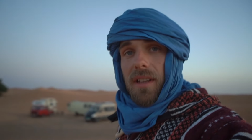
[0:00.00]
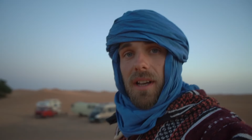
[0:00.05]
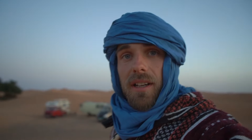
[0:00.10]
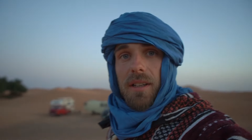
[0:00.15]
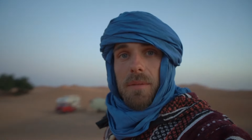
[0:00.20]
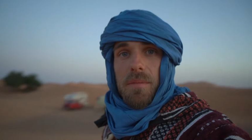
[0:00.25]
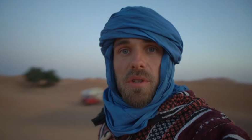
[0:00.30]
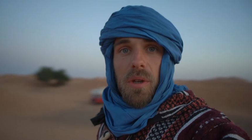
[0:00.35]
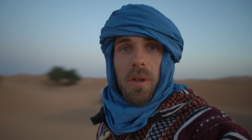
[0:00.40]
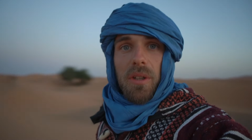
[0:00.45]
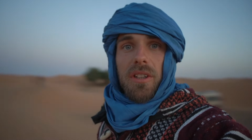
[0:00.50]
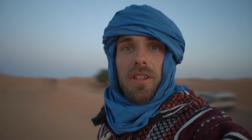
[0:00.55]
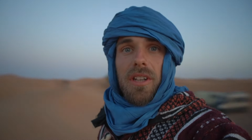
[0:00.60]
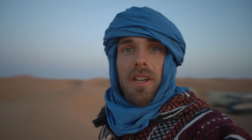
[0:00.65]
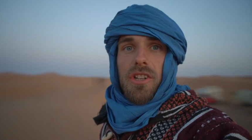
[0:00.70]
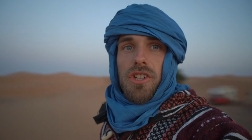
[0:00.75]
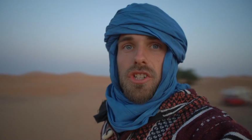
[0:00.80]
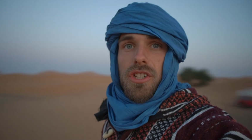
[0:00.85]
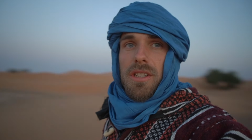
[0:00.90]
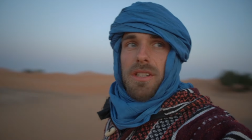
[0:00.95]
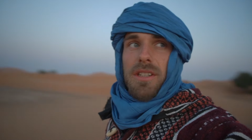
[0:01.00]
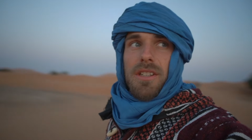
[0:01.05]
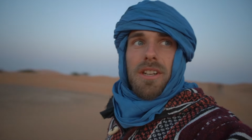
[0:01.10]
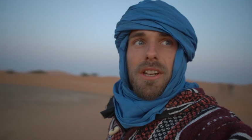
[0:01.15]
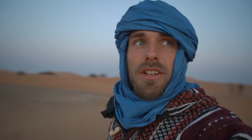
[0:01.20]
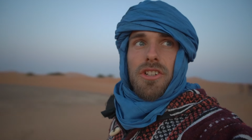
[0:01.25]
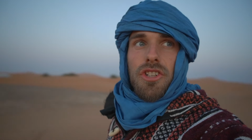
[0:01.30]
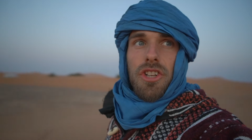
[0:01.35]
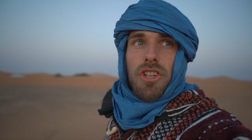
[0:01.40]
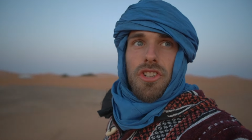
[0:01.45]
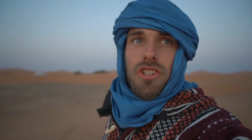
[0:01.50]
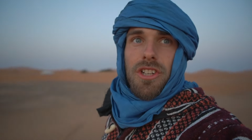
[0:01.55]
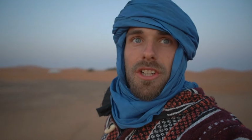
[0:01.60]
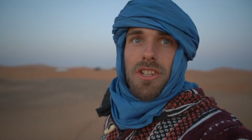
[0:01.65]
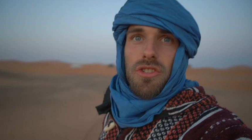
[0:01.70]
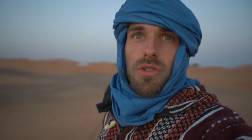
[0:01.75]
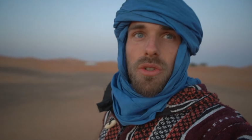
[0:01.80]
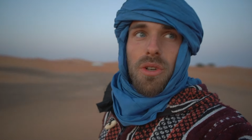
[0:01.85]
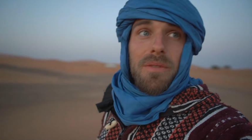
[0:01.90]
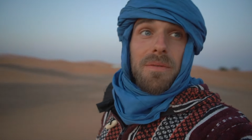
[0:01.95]
Da gibt's heute Tagine. Die Tagine steht
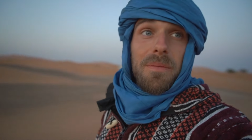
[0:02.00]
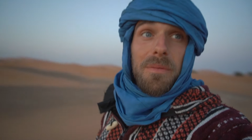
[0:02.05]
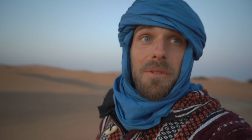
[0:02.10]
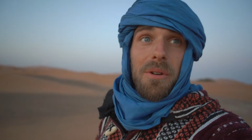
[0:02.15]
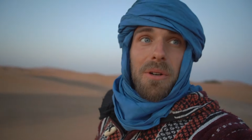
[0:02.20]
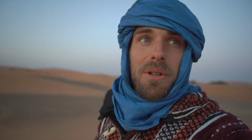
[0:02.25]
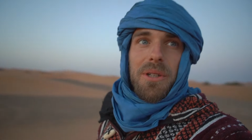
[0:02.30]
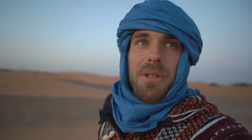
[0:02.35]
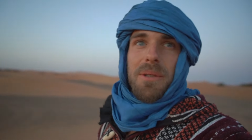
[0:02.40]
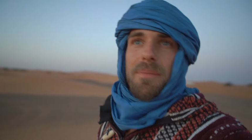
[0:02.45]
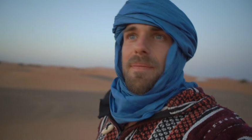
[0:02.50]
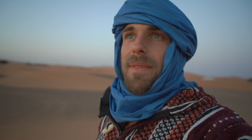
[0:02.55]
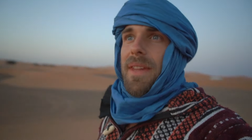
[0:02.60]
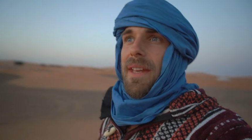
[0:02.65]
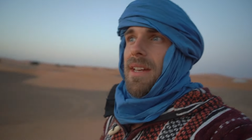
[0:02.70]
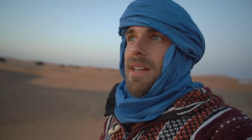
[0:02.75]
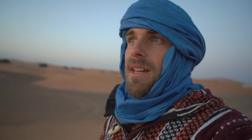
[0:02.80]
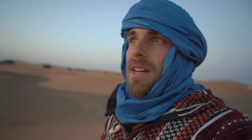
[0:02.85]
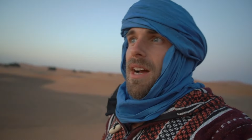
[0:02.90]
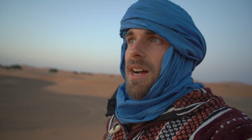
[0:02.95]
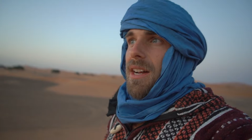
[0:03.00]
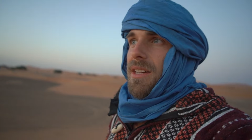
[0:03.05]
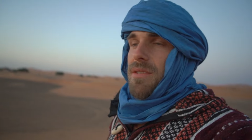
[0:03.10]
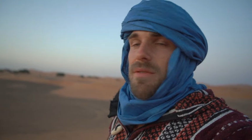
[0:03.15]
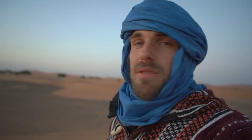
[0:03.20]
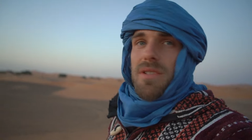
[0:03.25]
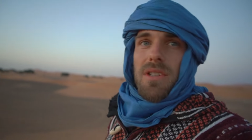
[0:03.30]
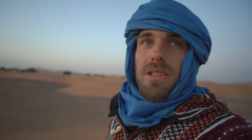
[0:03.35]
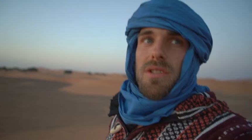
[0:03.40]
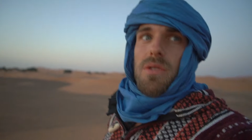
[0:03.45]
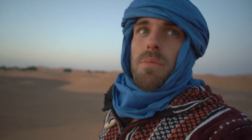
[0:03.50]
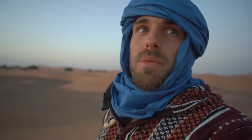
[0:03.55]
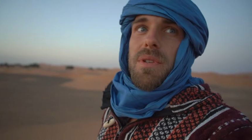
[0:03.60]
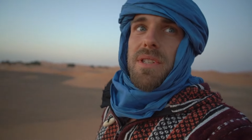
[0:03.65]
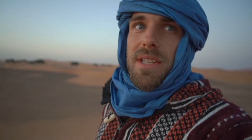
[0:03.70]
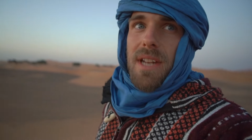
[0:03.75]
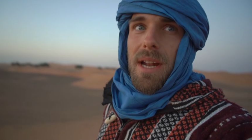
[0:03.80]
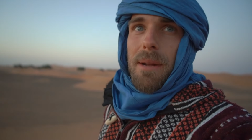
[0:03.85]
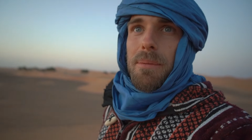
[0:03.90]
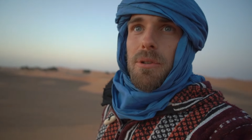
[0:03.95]
schon auf dem Feuer. Also wir sind so ein
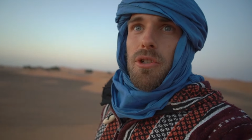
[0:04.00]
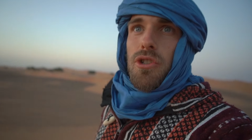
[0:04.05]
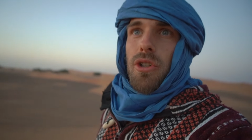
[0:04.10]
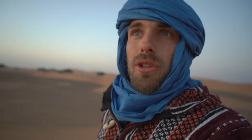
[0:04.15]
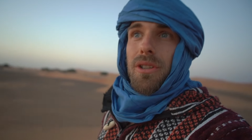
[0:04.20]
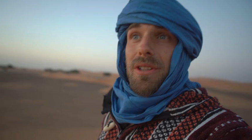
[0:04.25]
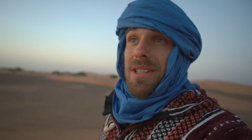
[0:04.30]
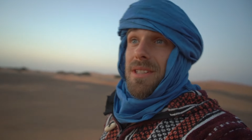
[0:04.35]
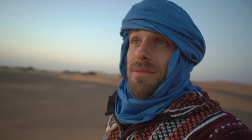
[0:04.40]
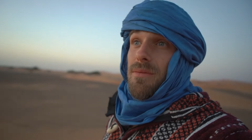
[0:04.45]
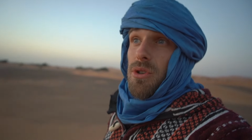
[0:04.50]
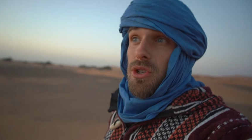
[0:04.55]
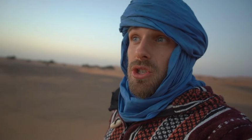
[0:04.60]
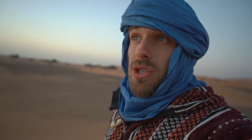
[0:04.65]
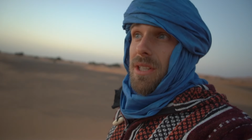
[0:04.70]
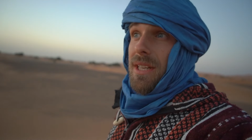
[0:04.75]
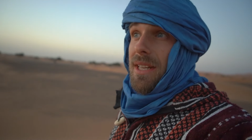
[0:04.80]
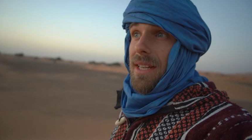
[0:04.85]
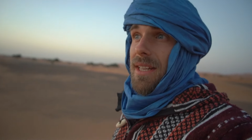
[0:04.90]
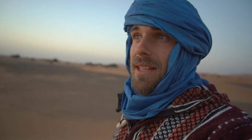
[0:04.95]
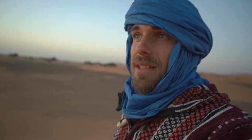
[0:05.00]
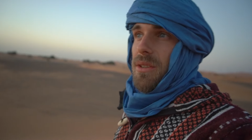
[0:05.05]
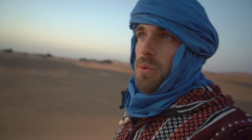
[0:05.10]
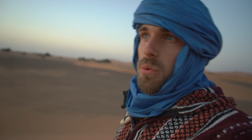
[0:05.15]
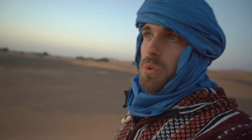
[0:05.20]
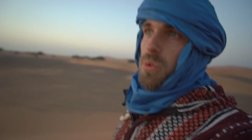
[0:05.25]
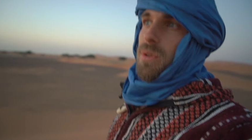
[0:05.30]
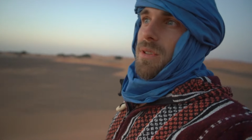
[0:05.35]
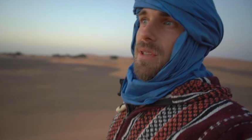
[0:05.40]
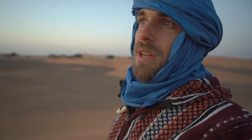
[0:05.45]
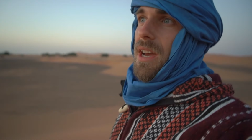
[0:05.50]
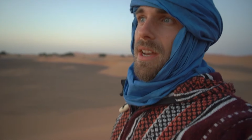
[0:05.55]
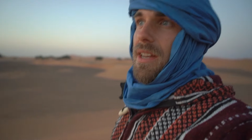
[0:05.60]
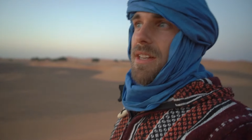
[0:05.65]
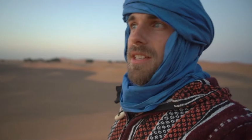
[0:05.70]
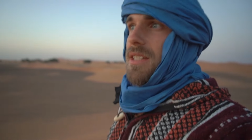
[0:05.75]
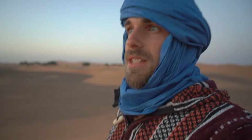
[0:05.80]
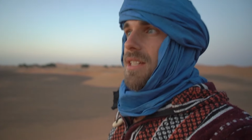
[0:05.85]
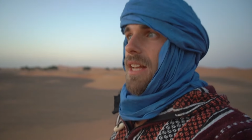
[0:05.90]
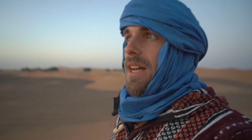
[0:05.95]
bisschen abgeschottet zwischen den Dünen,
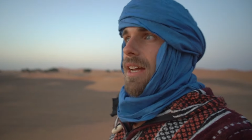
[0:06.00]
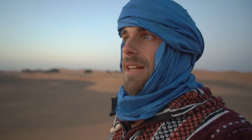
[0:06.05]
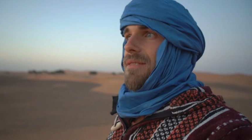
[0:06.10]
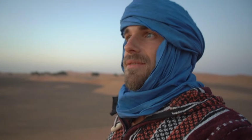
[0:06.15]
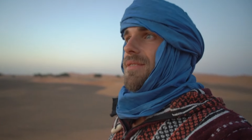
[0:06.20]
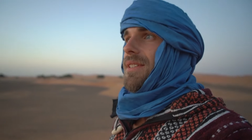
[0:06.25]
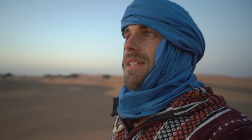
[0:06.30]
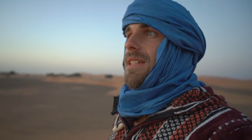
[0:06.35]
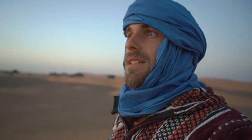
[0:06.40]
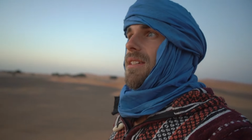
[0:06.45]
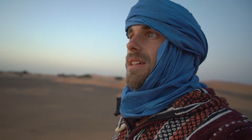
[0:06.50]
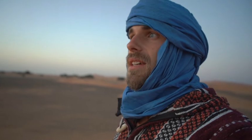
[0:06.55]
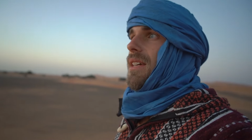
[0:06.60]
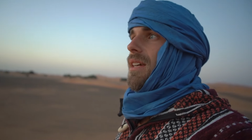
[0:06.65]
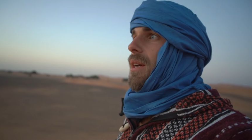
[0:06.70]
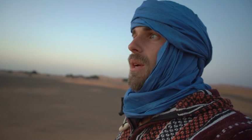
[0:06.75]
heißt kein Wind.